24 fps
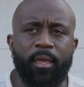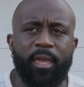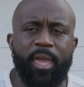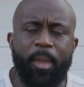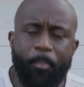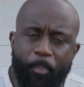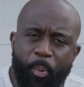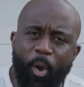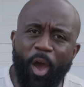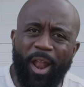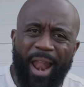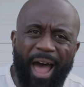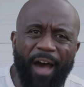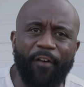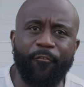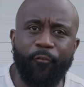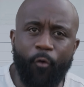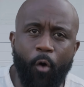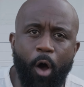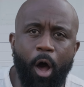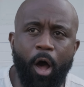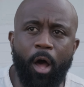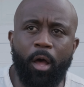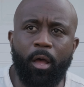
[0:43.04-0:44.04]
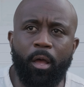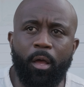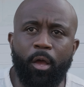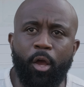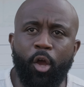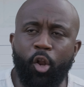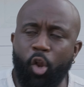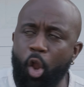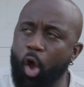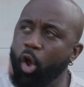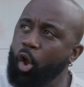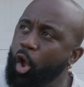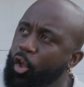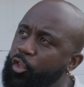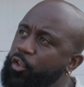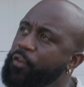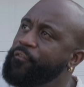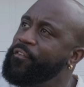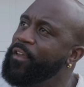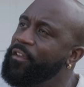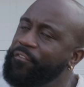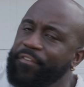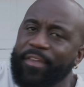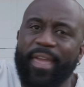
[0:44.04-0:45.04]
Ils peuvent avoir leur code de
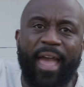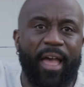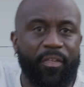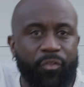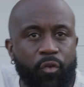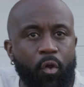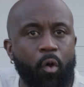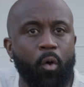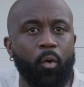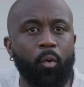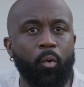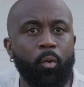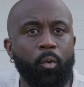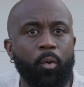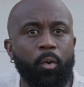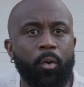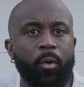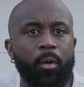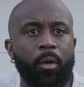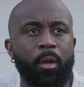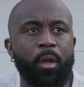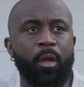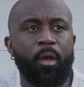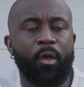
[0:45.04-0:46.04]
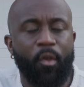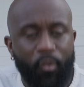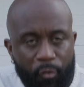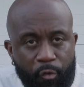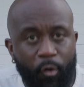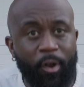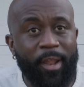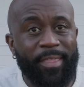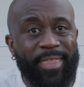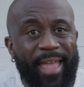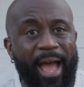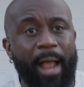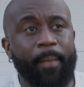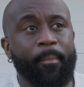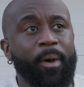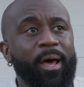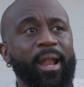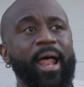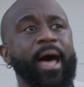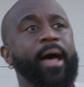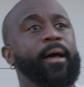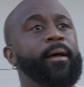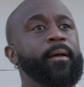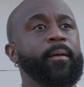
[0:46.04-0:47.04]
vérification. C'est littéralement
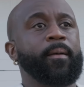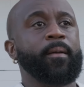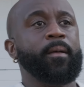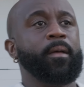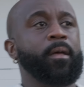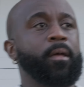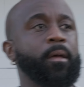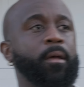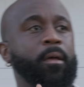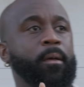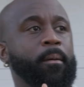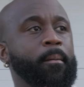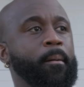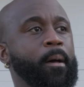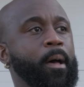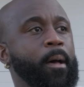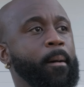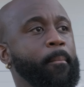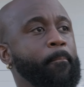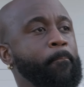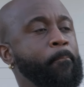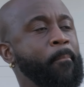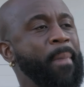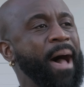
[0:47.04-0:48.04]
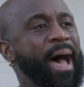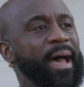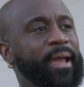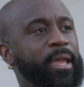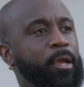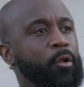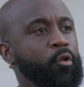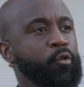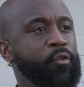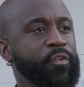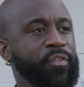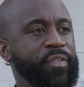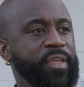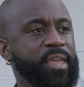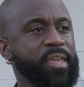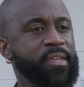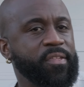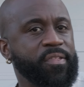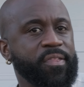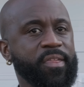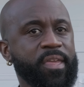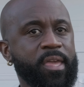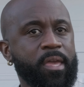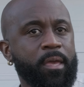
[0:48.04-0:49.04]
là. Marie-Lucie
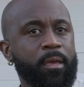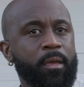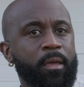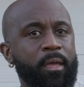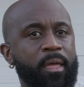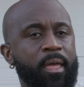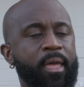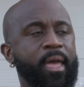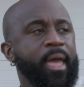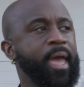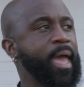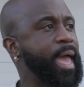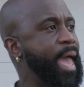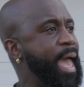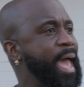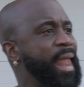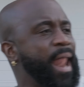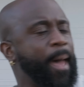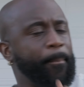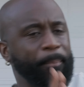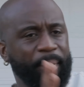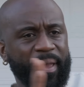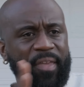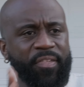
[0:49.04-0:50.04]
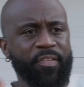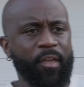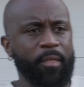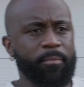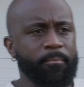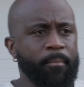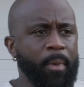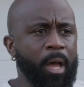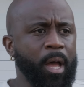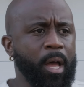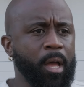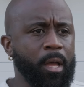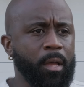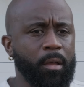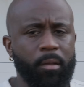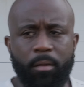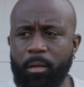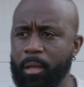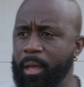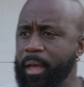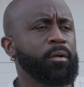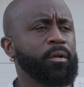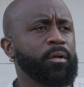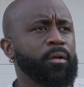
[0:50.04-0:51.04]
ici, elle a présentement
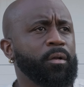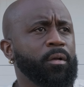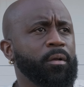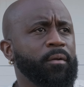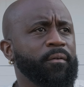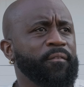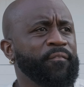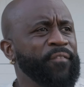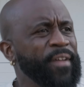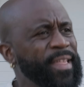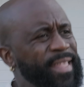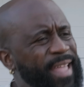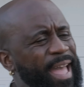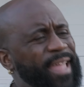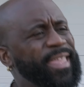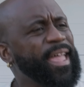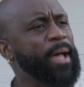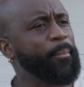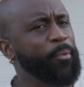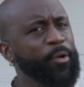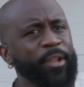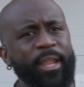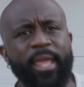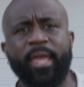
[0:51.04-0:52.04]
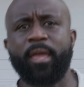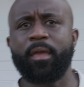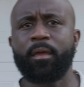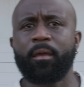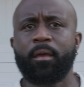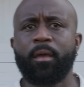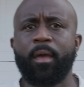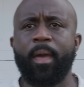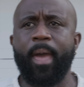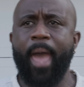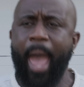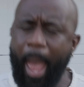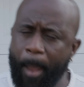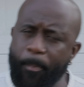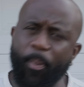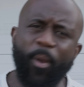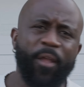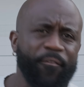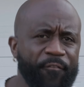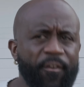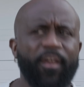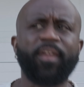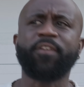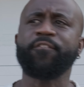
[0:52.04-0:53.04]
24 abonnés, elle peut
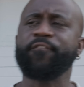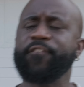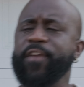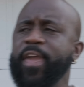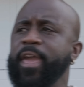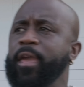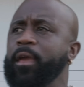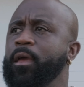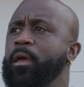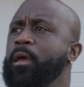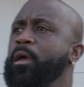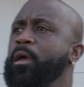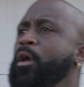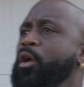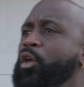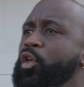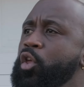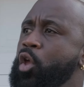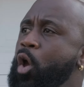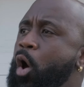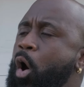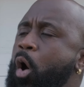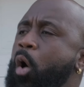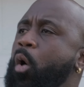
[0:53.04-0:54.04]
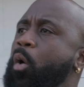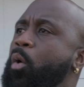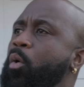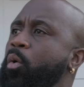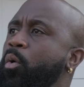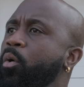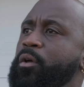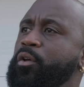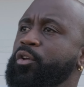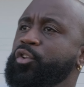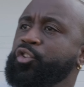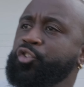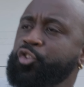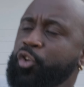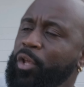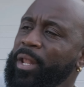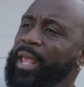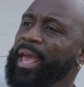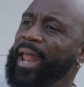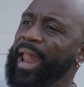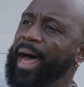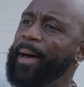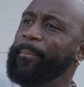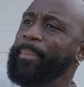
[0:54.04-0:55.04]
être vérifiée. Yo,
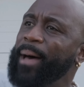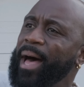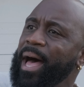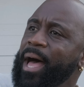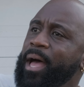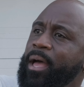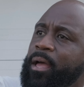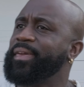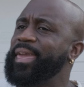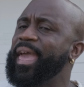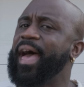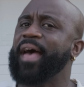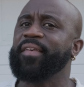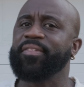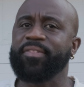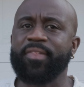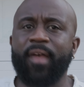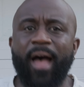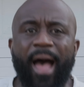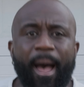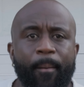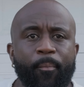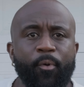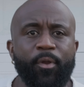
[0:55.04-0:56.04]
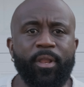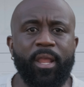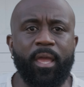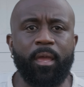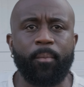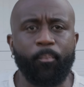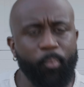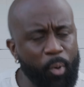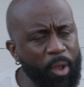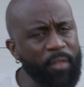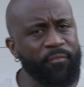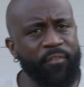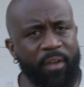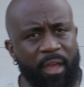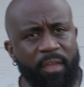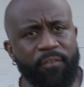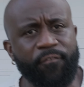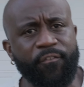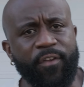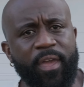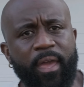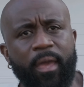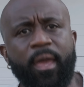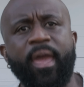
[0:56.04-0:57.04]
Julien là-bas, qui a 100 abonnés, peut être
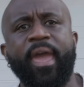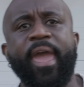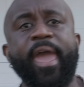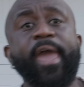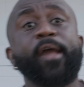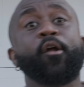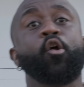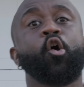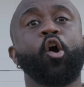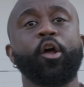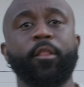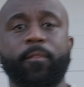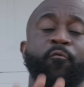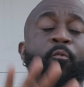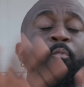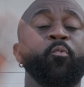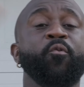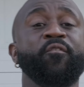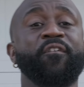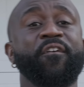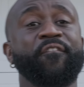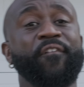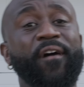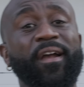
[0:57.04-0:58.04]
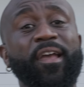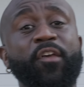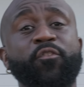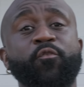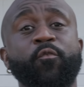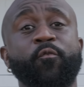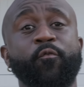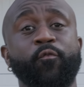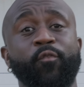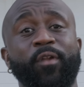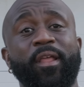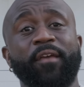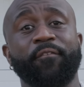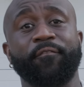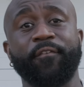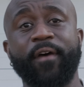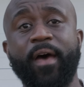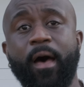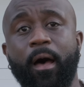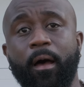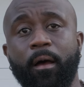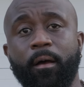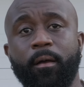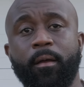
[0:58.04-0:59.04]
vérifié. Écoute, vous pouvez faire ce que vous voulez
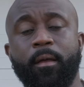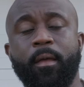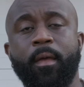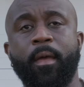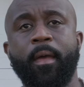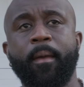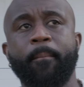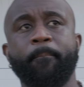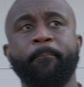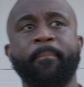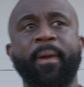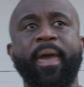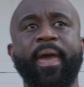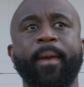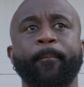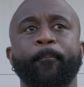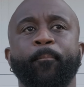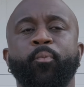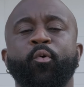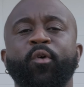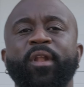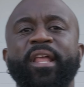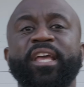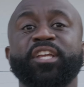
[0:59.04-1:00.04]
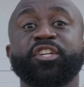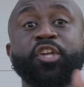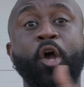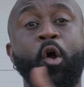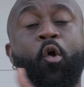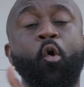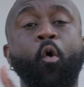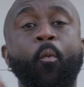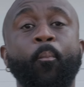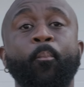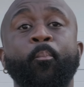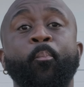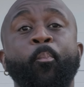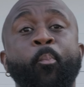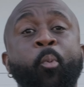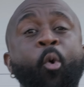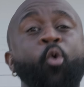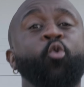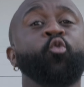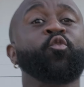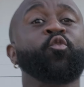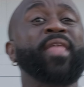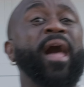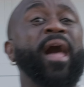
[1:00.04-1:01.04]
faire. Mais pour les gens qui ont
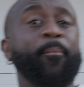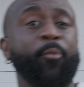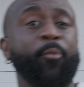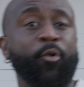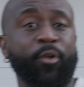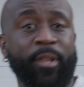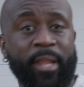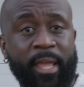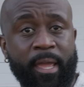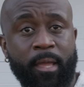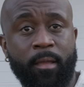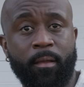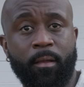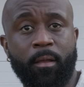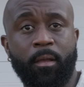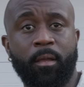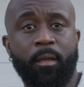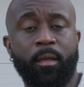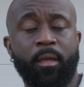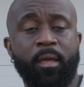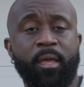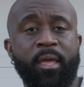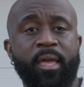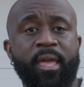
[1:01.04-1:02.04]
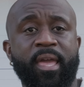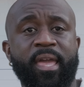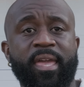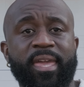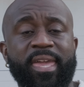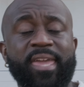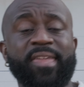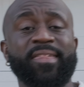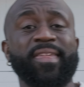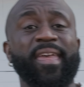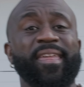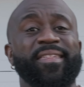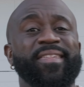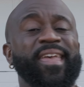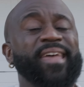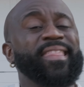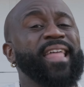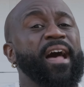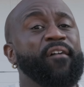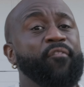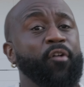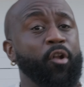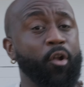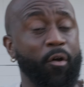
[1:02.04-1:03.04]
beaucoup d'abonnés, qu'ils essaient
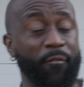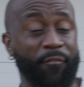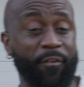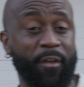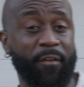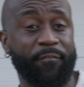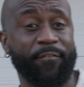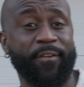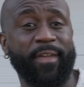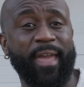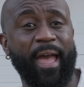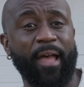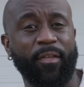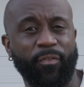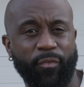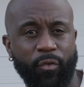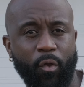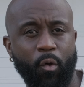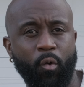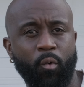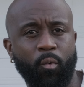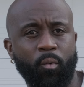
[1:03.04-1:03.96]
d'avoir leur vérification,